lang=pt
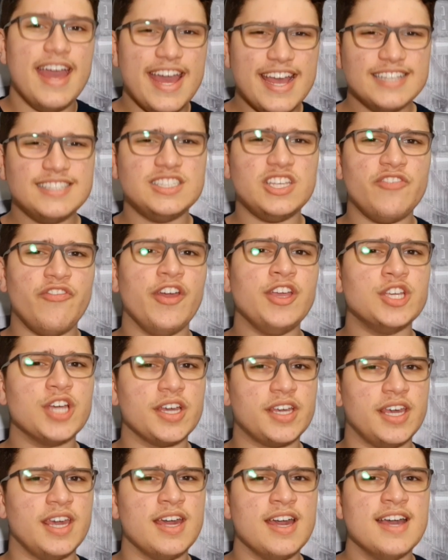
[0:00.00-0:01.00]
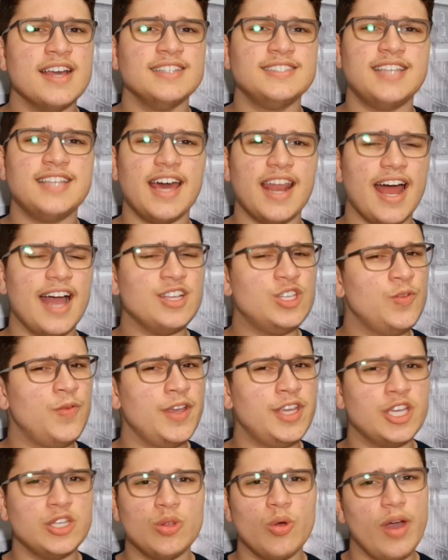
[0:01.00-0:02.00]
Esse vídeo aqui será
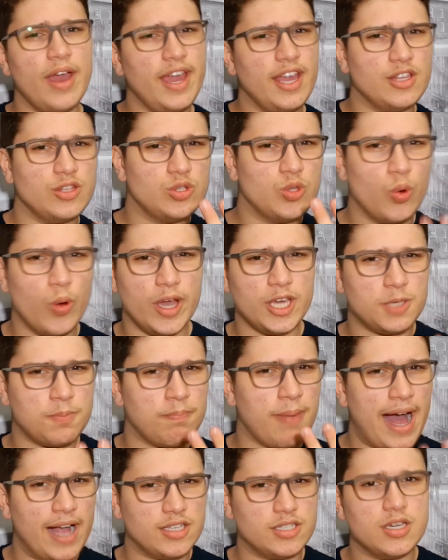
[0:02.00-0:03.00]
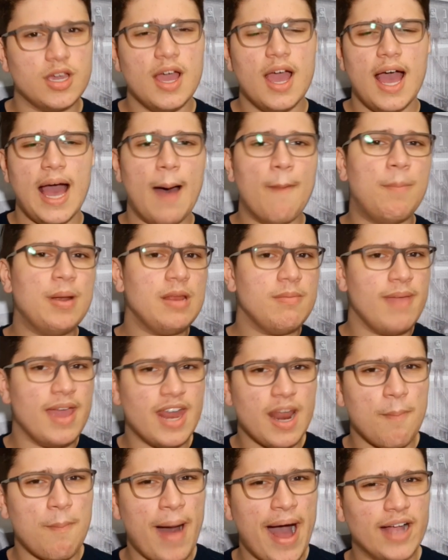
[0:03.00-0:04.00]
dividido em duas partes. A
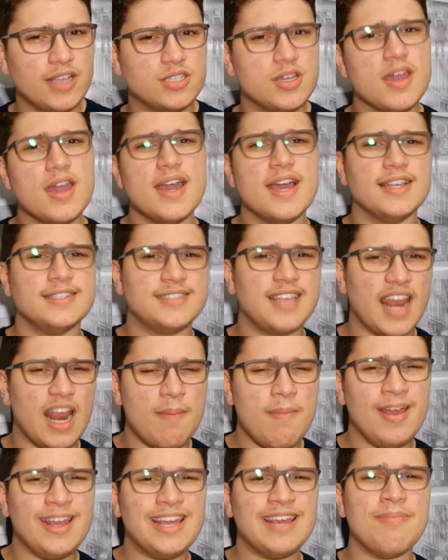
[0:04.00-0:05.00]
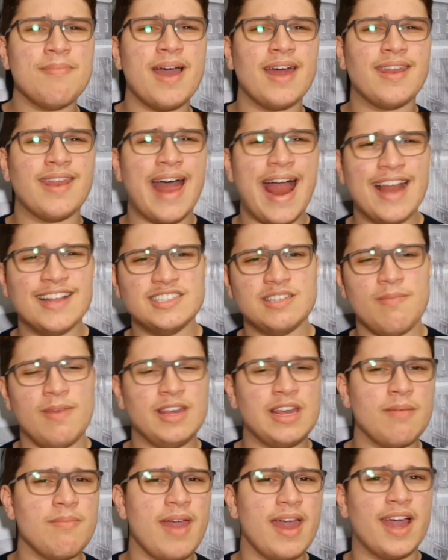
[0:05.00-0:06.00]
primeira parte será meio que minha análise, meio
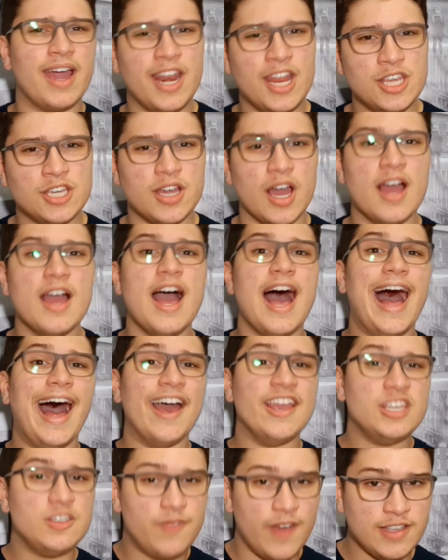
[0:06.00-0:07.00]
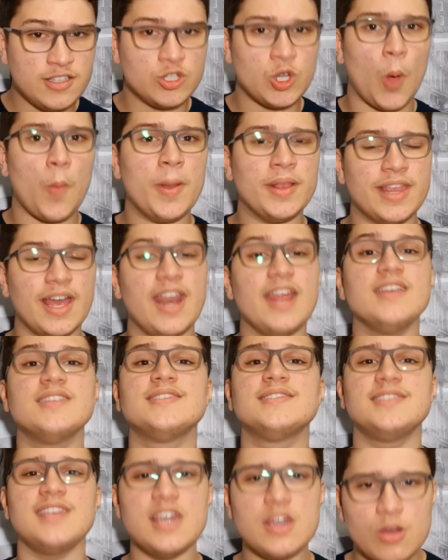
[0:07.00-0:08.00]
que minha crítica, às vezes comentarei
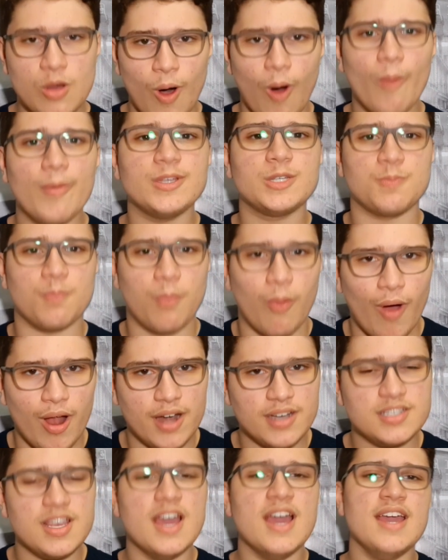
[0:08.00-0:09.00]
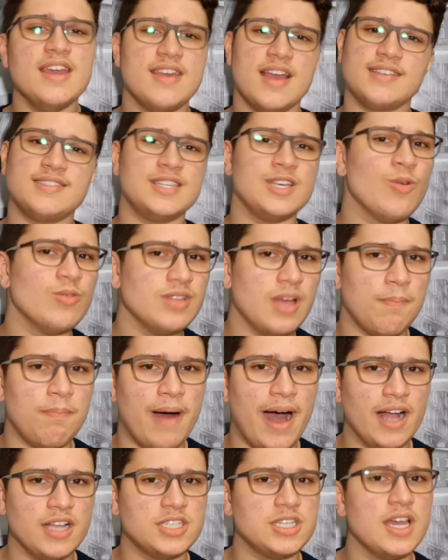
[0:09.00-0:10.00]
sim com spoilers, e a segunda
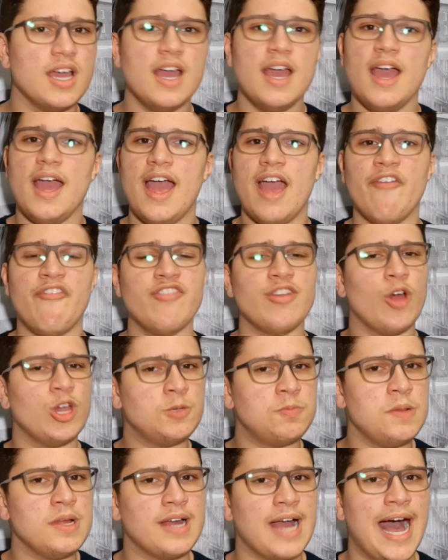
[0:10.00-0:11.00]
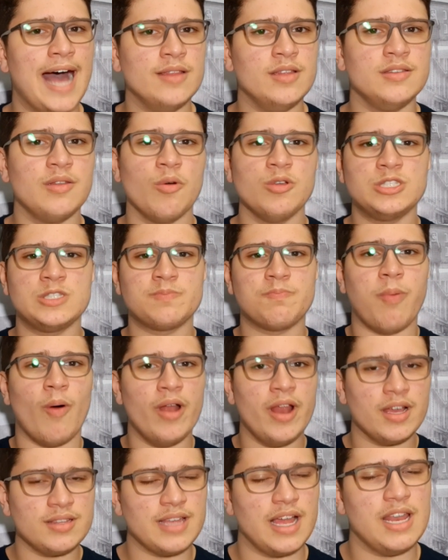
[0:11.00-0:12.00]
parte é final explicado, então o
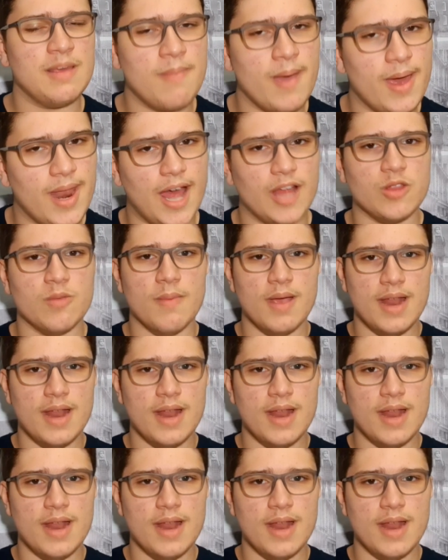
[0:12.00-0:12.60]
spoiler tá liberado,